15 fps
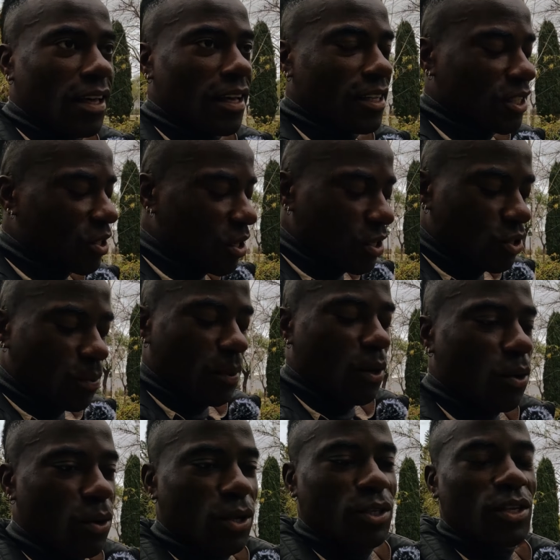Y estoy
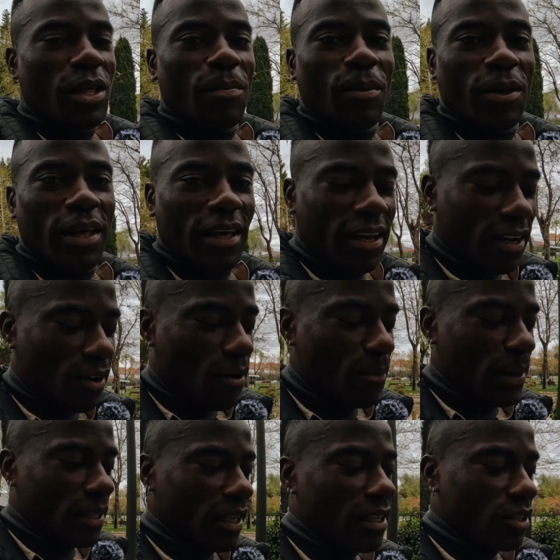súper orgulloso de poder
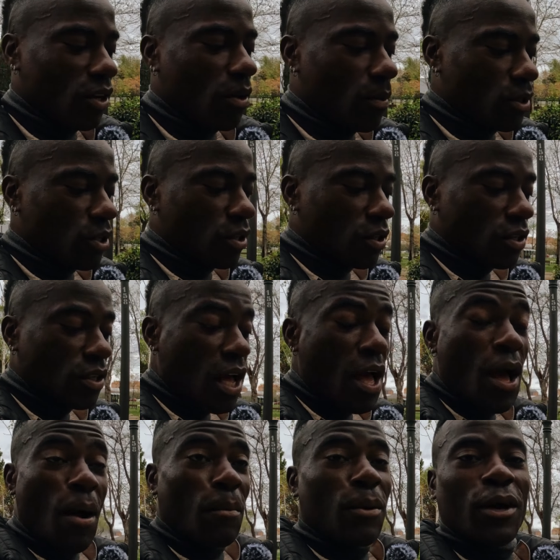compartir esto con vosotros,
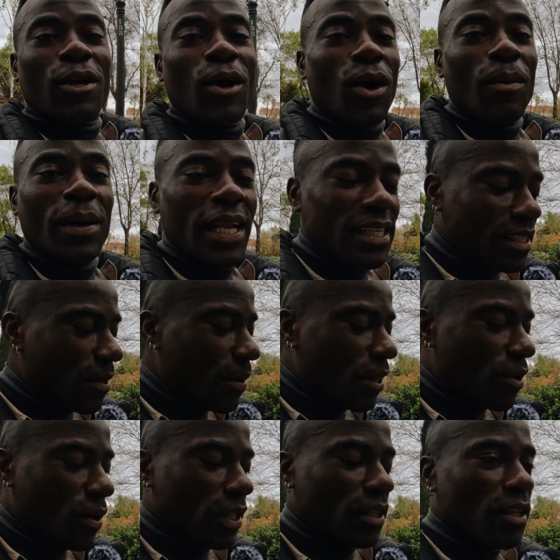porque luego veré este
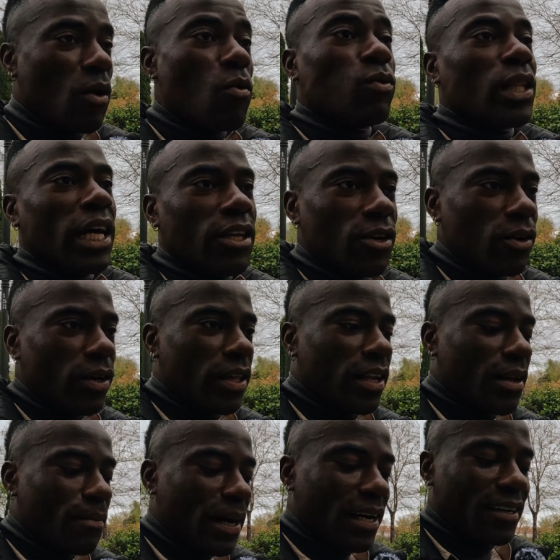vídeo en un año
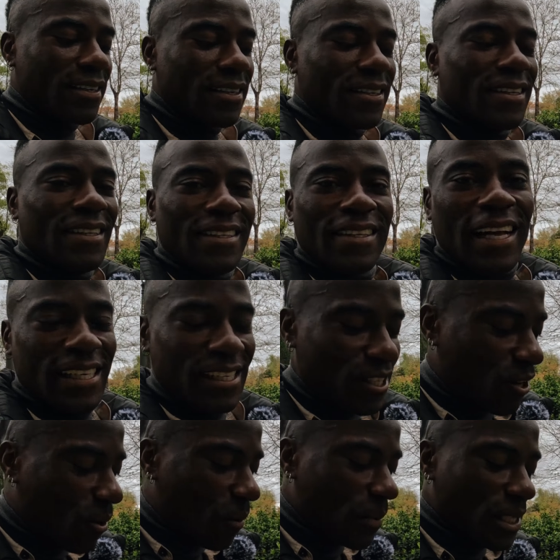y diré,
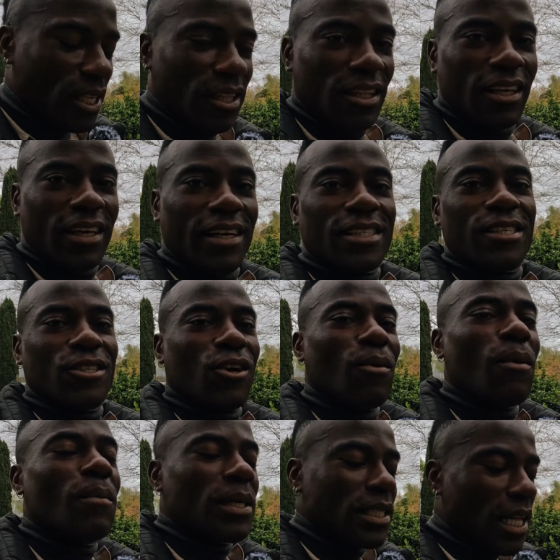así es como me sentía, así es
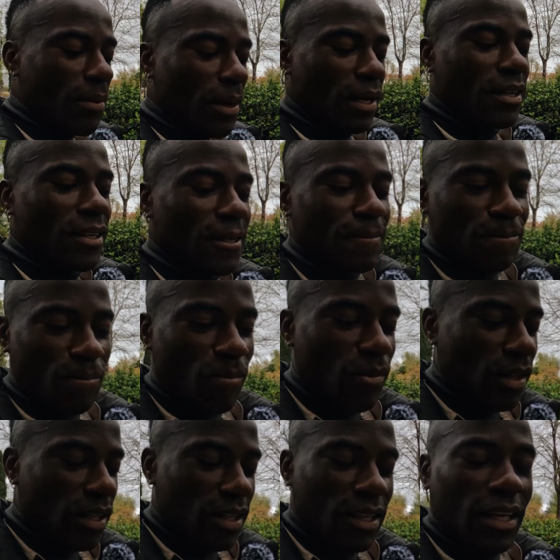como me estaba
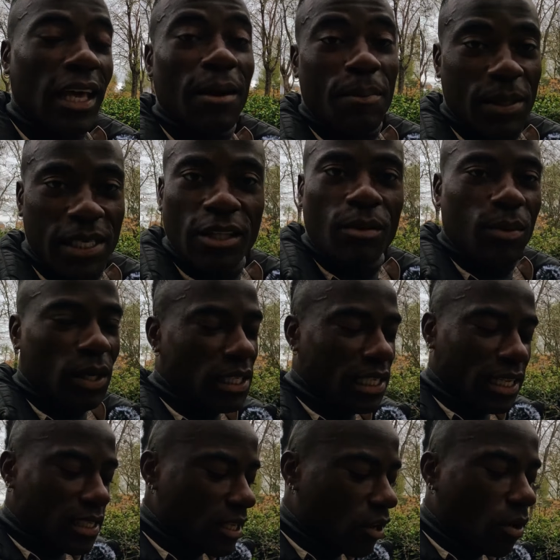expresando, porque
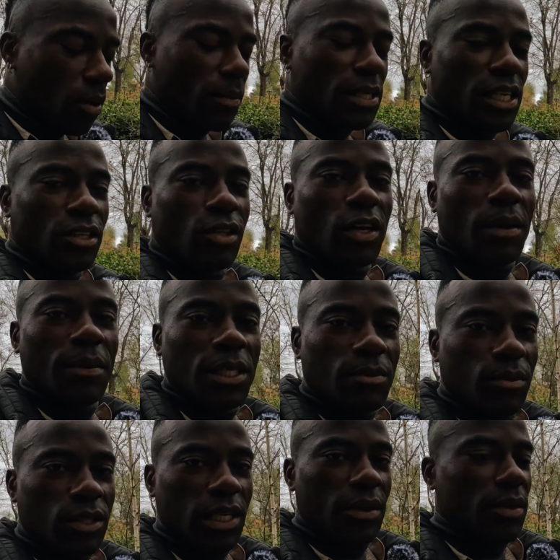es así como me siento ahora
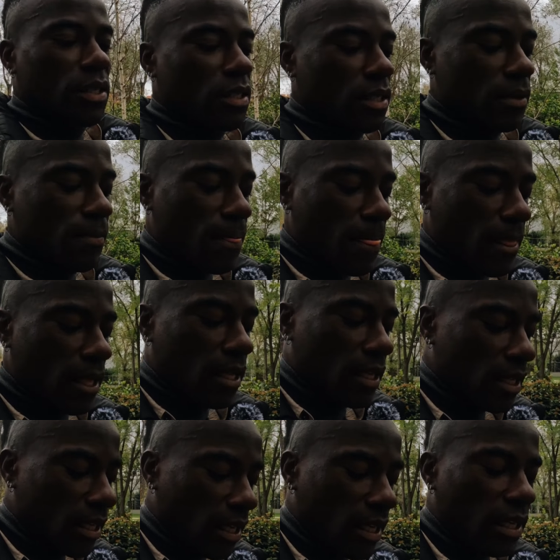mismo, ¿sabes?
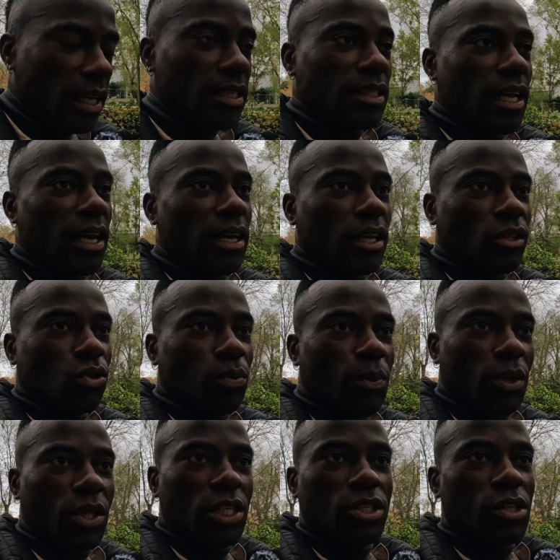Y ya está, y
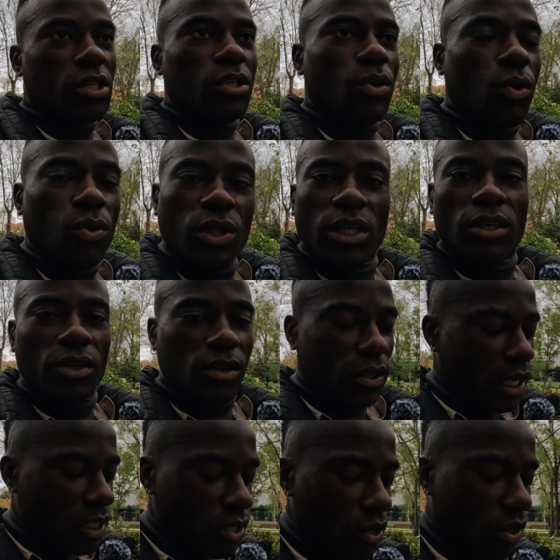tu proceso es único,
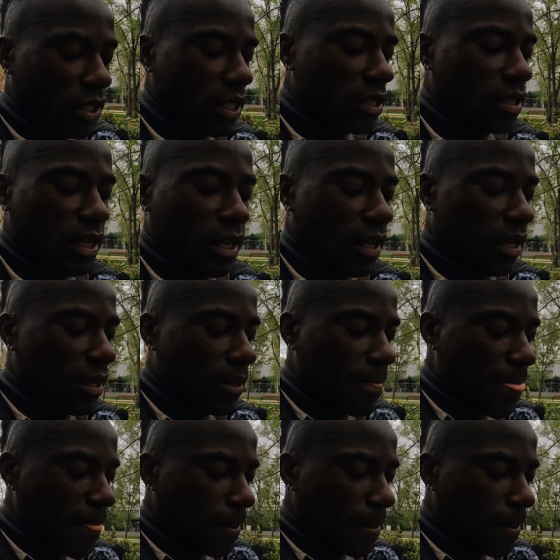eso es lo que tienes que